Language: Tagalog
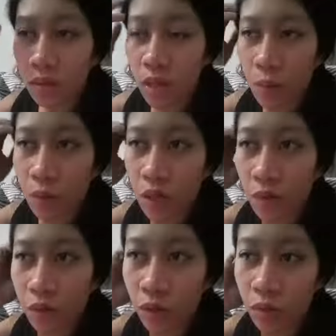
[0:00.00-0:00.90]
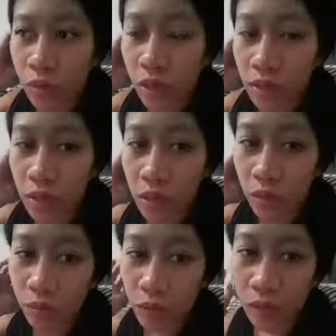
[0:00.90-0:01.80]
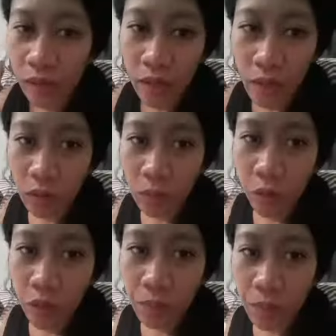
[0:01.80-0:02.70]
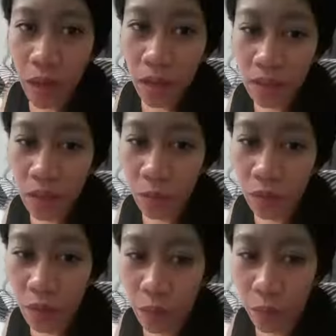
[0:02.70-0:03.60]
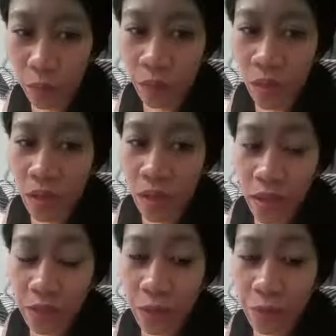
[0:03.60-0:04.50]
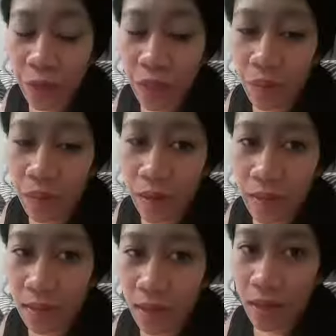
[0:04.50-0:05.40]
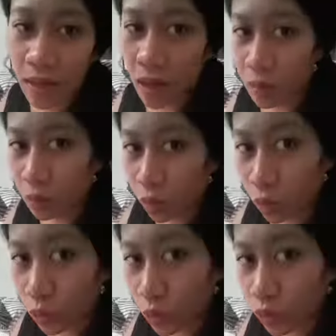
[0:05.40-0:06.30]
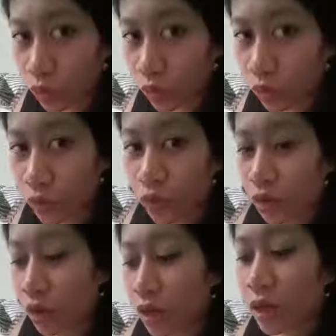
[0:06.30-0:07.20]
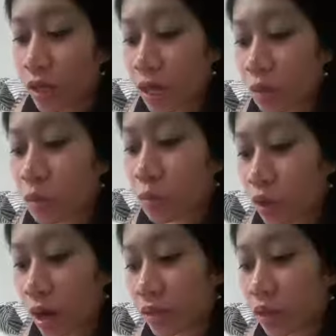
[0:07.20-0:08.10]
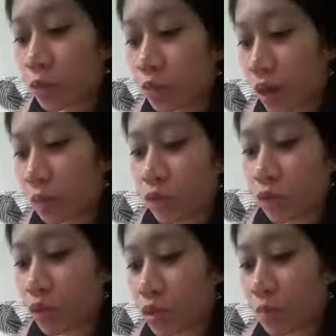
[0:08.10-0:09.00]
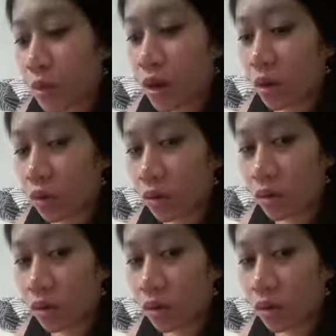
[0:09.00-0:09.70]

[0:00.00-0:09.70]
Tapos, after nun, guys, ayun, binigyan nila ako ng boarding pass. Tapos, ano, eh, syempre, di ba, guys, kailangan mong, kailangan mong buhatin yung bag mo doon sa parang,